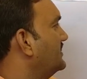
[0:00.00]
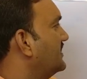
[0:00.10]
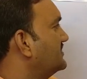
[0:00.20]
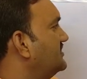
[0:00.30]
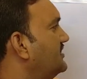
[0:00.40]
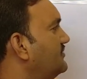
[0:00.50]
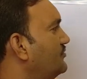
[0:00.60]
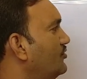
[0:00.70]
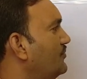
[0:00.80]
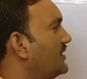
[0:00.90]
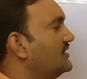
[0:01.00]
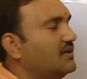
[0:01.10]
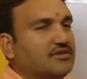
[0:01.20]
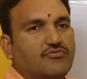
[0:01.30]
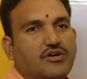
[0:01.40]
దక్షిణంలో
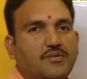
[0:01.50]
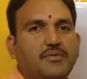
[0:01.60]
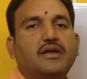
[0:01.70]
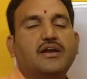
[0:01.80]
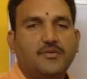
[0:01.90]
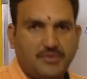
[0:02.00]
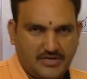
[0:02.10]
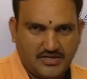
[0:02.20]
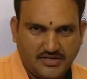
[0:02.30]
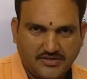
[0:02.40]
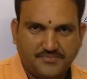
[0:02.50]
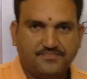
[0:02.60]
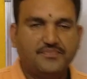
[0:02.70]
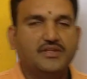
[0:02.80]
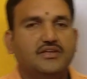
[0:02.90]
ప్రధాన ద్వారం ఎక్కడ పెట్టాలి
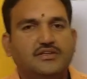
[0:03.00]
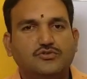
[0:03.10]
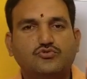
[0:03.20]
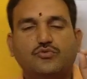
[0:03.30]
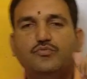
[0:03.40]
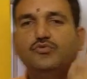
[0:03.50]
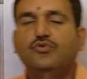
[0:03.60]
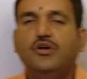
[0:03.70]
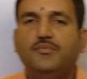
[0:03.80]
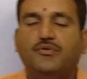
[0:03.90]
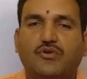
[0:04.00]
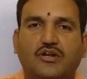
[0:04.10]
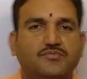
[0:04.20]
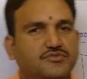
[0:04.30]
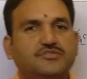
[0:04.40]
సో ముందుగా మీరు
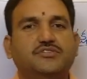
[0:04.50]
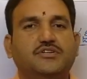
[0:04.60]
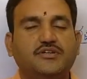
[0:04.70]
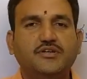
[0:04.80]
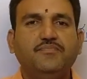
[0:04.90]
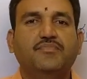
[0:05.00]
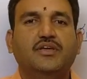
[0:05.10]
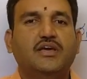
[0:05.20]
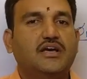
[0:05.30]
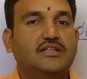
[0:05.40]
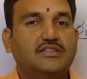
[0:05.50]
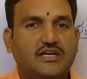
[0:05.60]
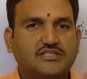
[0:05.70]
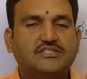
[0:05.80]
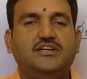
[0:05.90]
ఒకటి అబ్జర్వ్ చేయండి
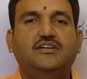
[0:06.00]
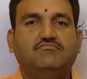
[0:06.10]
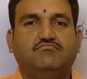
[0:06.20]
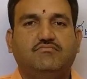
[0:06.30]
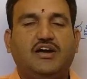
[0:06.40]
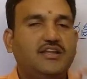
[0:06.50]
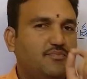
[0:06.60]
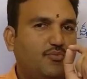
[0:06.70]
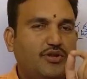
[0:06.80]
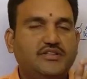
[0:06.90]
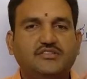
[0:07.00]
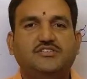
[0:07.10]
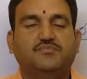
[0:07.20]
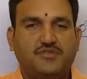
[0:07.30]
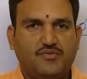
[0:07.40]
దక్షిణం అని ఎప్పుడైతే
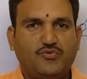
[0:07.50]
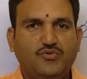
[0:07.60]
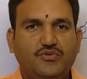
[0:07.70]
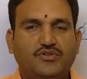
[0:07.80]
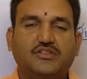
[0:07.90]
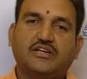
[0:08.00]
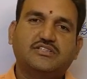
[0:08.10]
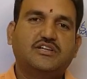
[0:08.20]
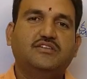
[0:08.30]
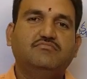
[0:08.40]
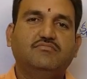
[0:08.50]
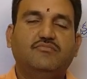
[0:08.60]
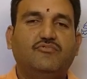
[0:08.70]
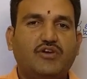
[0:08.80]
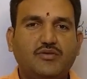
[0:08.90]
చెప్తామో దక్షిణం
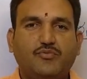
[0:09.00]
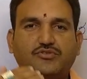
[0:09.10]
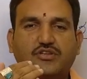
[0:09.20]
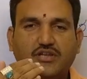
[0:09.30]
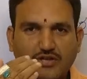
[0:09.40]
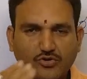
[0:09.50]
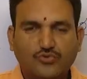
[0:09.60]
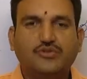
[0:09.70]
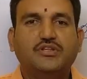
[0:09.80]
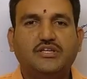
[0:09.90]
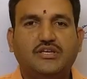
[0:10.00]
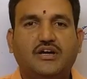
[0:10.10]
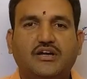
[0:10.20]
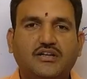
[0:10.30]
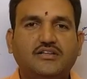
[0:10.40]
వైపు అసలు ఇల్లు ఉంది
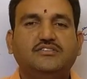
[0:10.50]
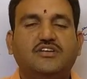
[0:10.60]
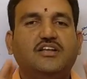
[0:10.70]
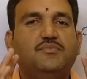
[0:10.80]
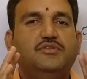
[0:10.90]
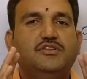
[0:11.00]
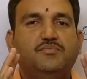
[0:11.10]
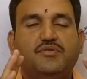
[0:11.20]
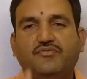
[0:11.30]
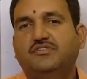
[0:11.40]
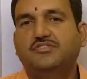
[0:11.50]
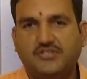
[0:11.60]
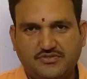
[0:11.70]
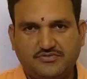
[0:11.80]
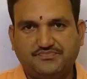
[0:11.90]
అంటే చాలామంది ప్రిఫర్
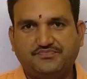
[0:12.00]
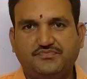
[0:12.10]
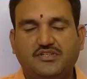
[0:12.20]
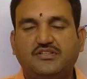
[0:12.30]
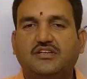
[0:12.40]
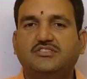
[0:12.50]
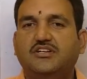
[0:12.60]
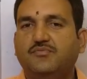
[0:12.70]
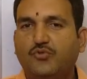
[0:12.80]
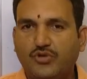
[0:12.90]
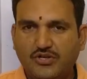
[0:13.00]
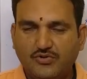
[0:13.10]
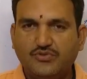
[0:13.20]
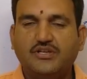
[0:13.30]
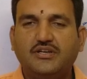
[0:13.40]
చేయరు దక్షిణంలో
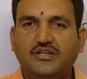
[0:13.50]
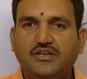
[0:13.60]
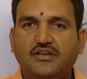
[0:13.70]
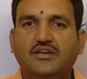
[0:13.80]
ఇల్లు ఉందంటే